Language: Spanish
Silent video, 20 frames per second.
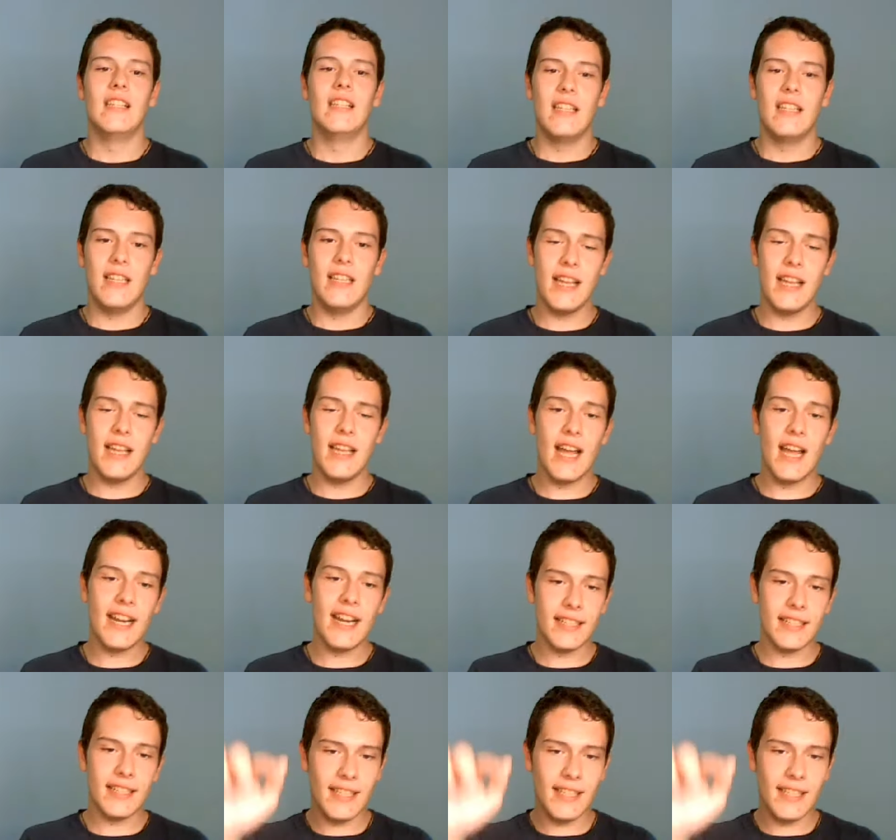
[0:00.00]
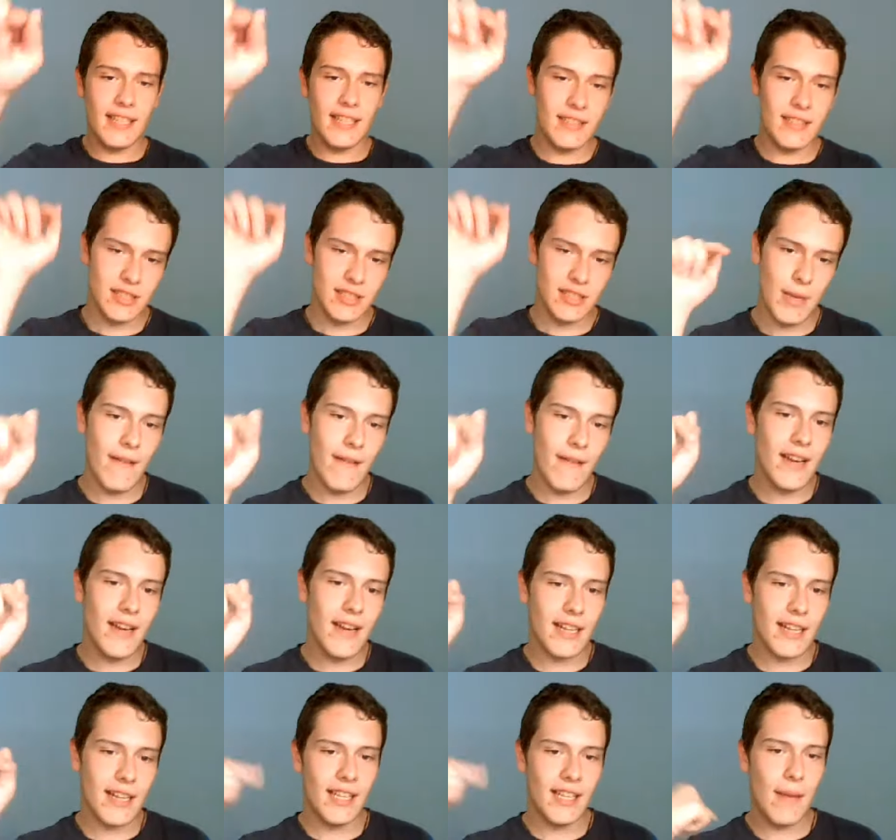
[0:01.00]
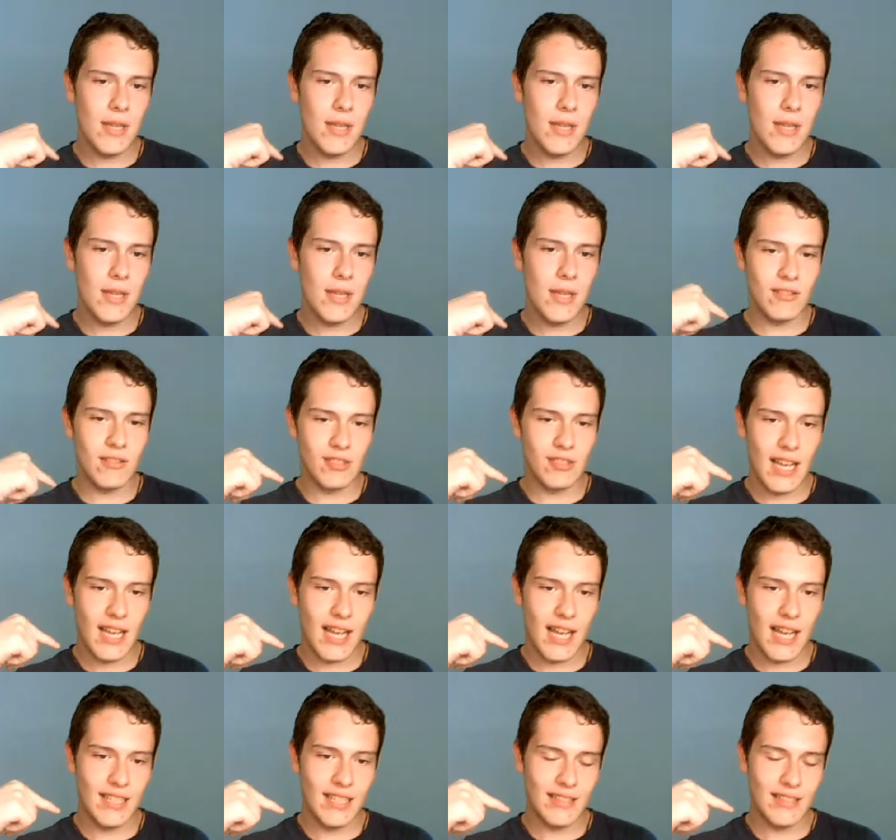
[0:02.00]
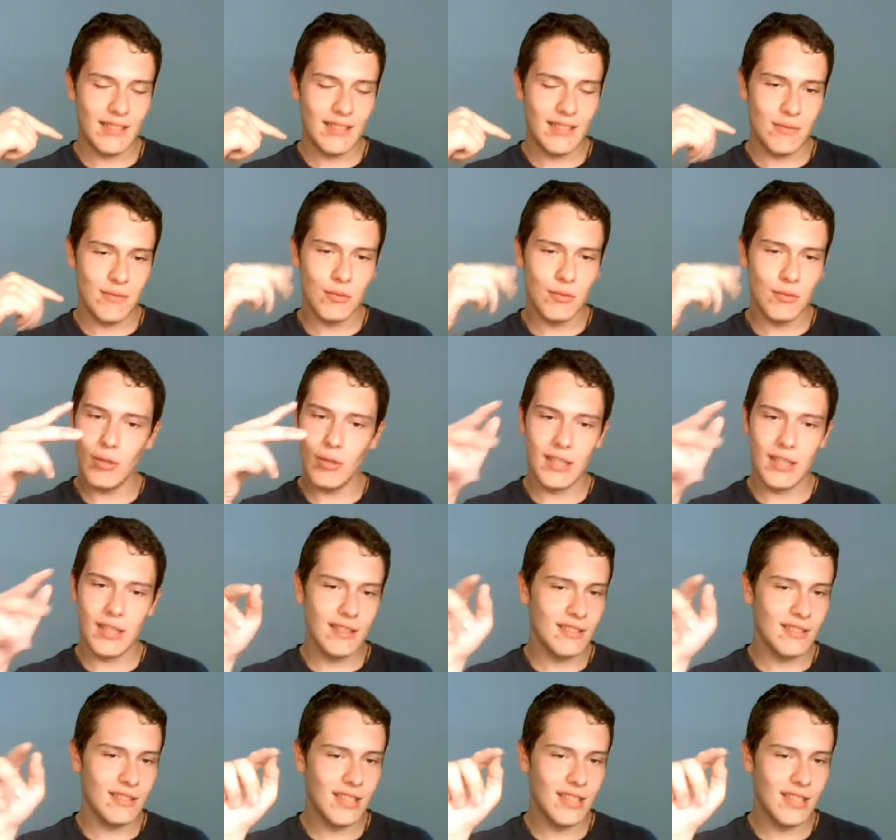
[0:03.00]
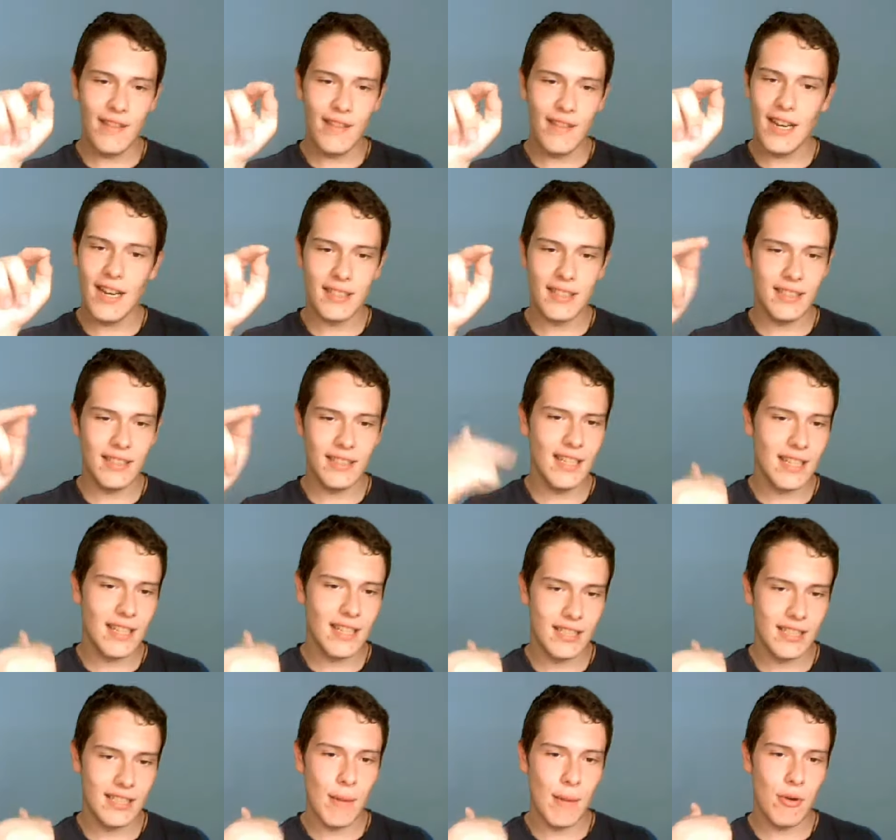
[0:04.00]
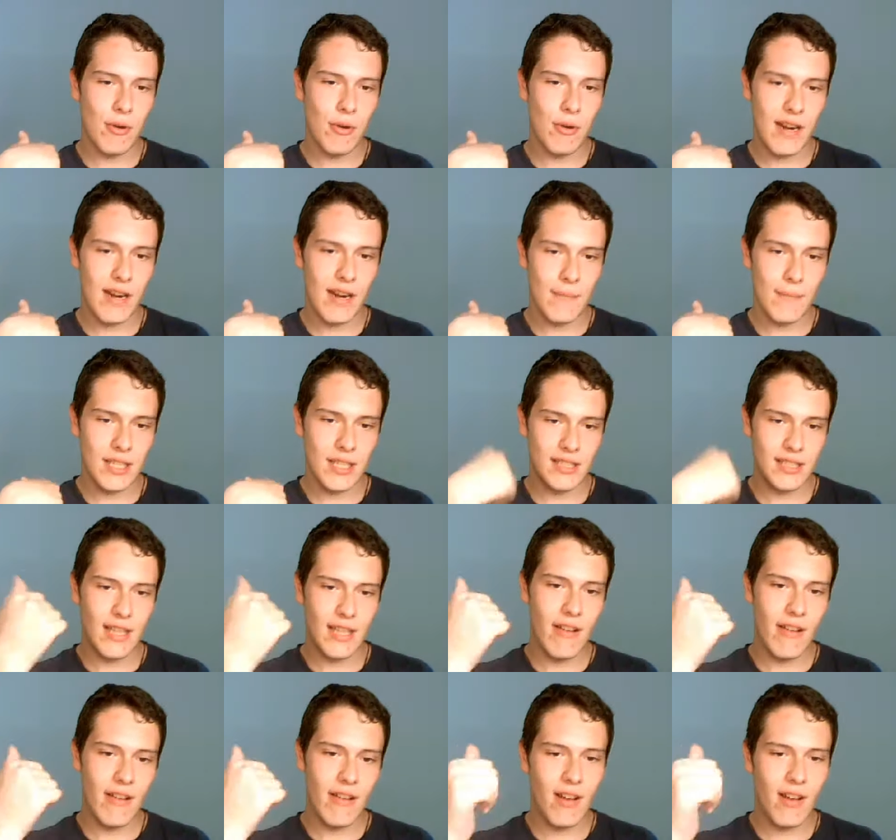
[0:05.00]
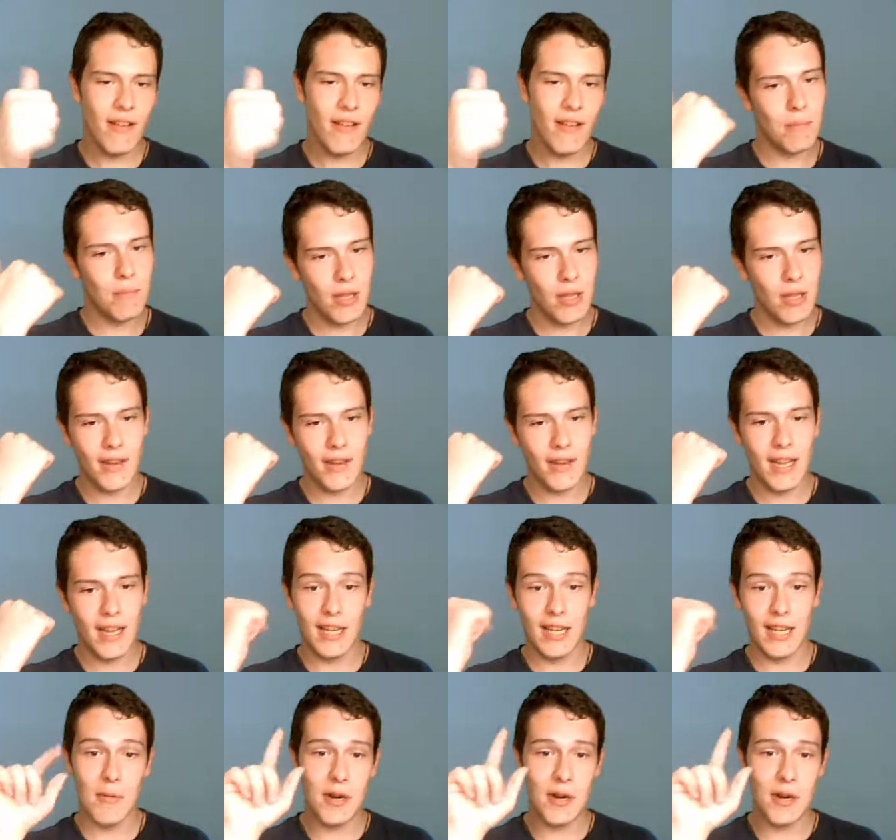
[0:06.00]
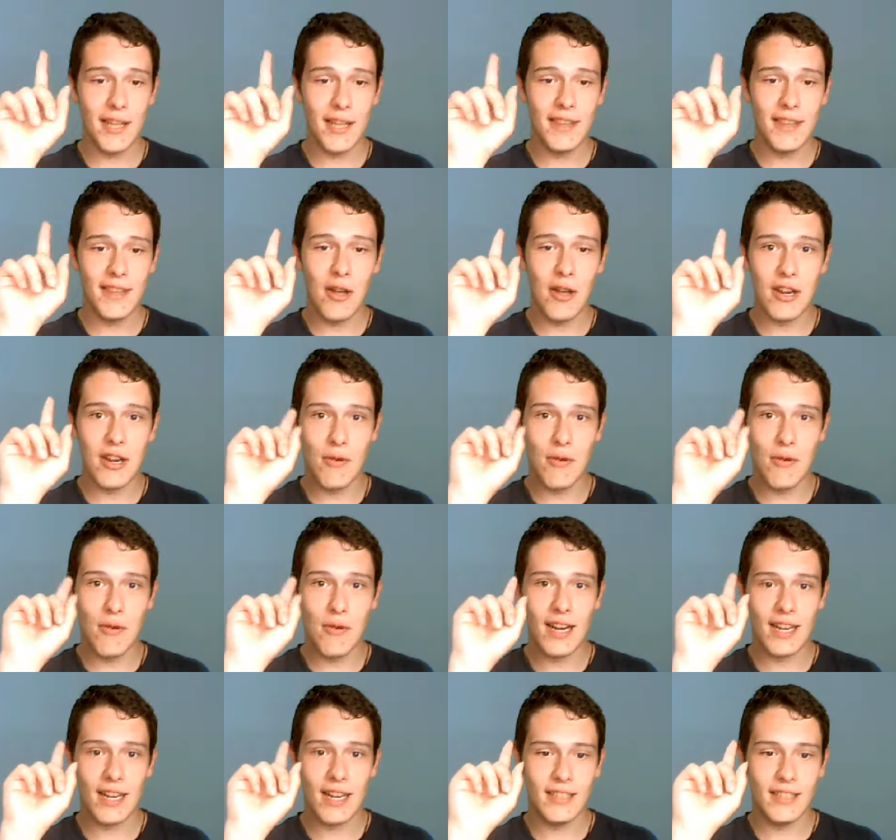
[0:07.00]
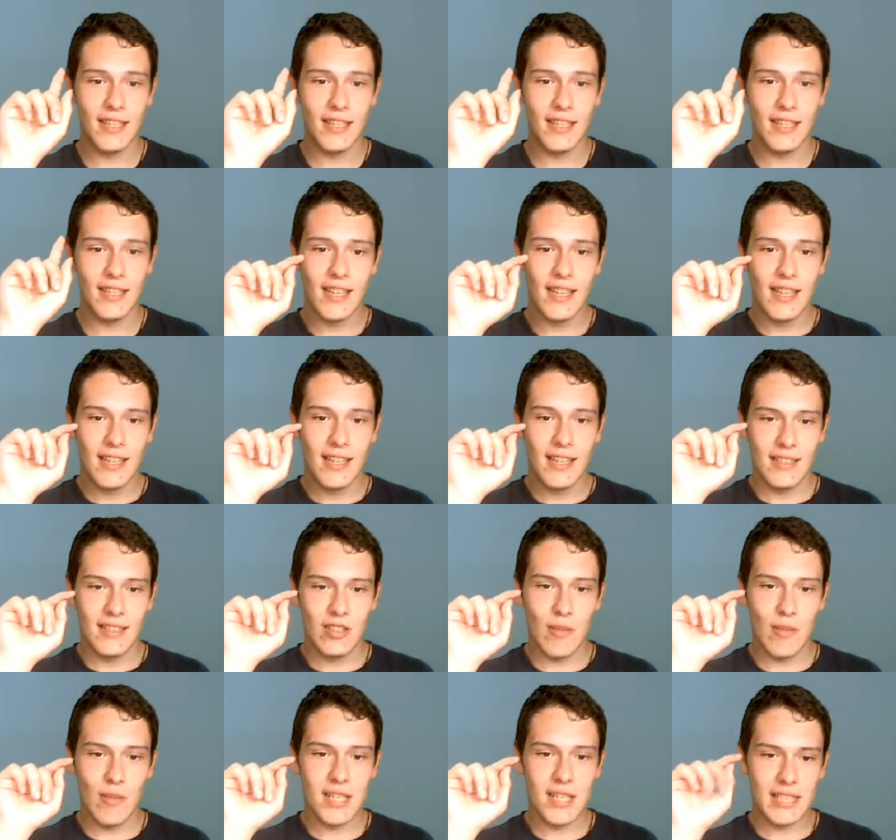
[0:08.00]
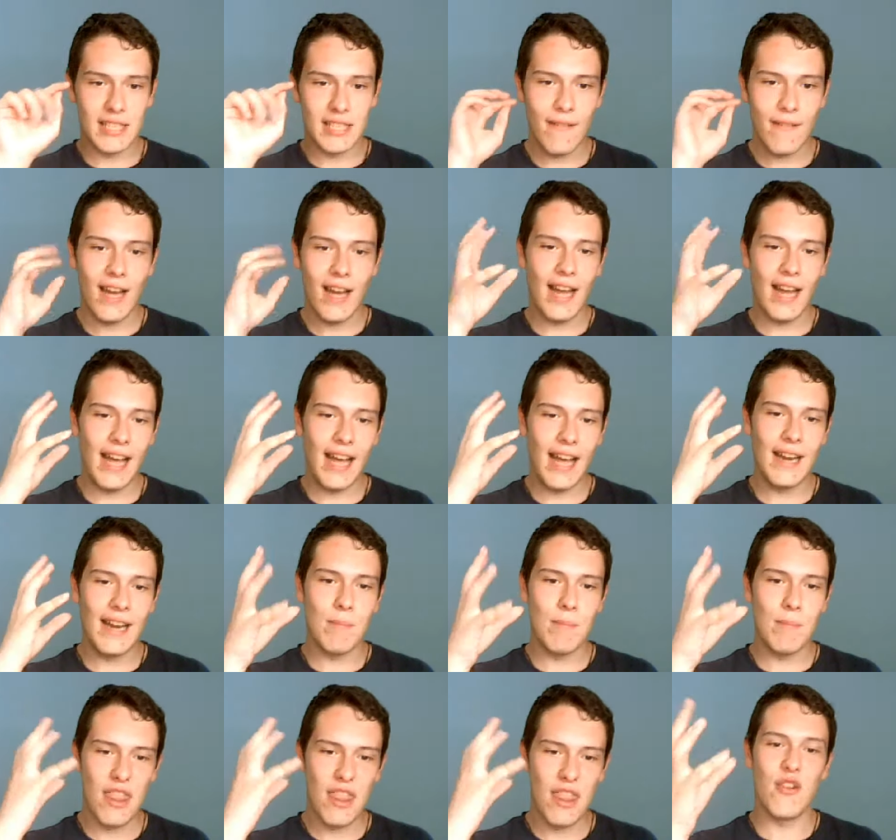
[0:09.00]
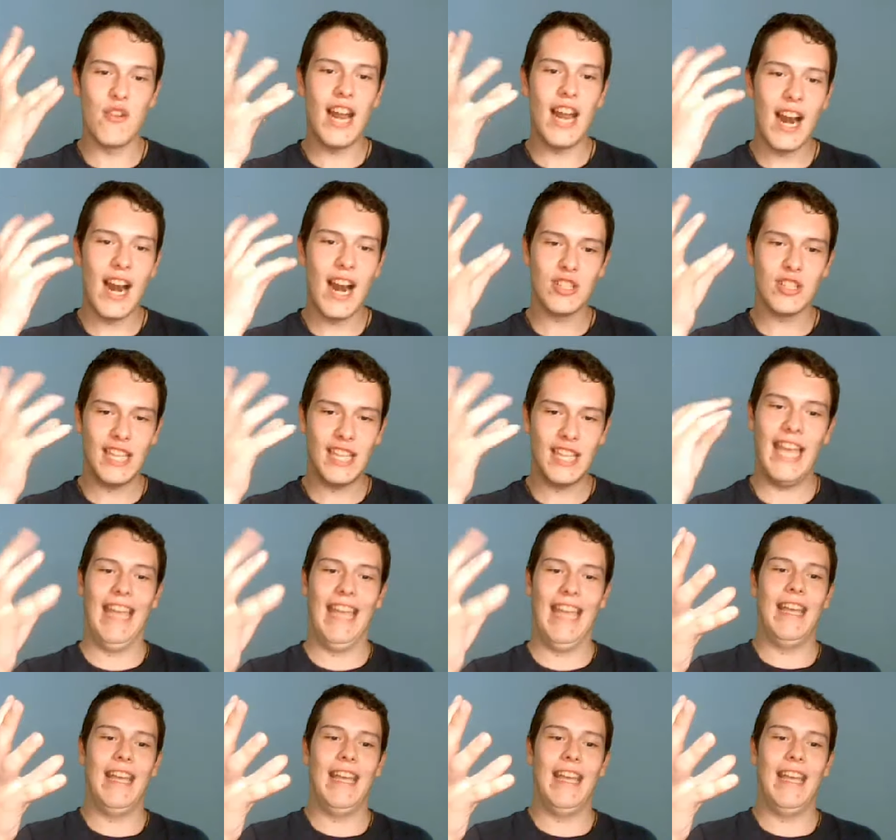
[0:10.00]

y era RT, si me daban RT a mí, o sea, un tweet. Si daban RT es que me apoyaban a mí, si daban fa, apoyaban a él. Y como no me han dado ningún RT, yo pensaba mencionar a los que